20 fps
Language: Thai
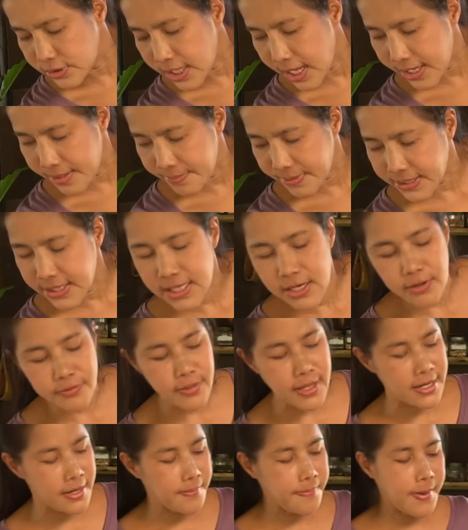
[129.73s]
นูใส่เมื่อกี้เรา
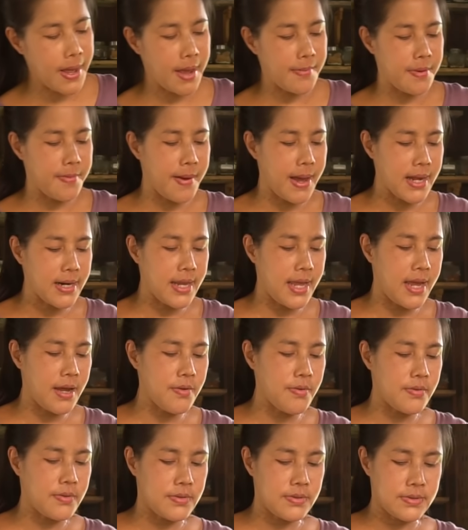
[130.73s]
ใส่น้ำปลาไปบ้างแล้
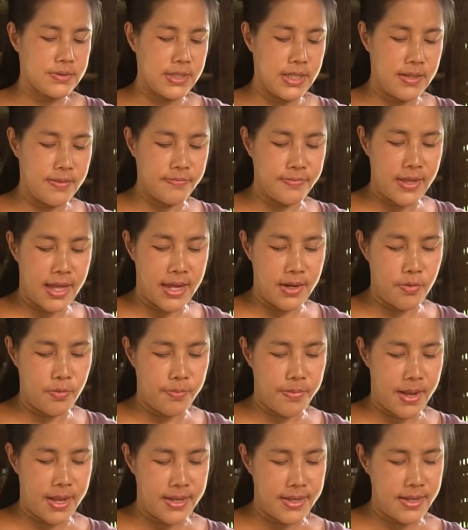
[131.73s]
ว ใส่น้ำตาลล
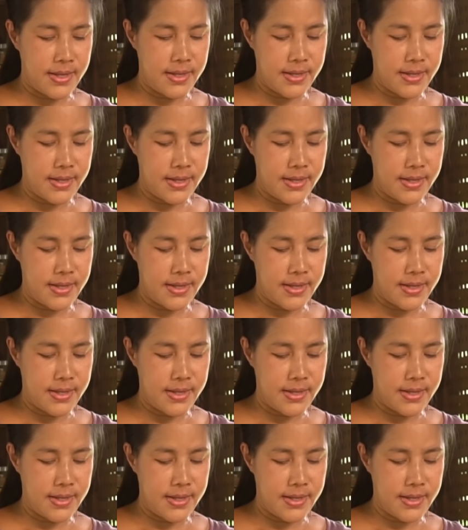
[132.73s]
งไป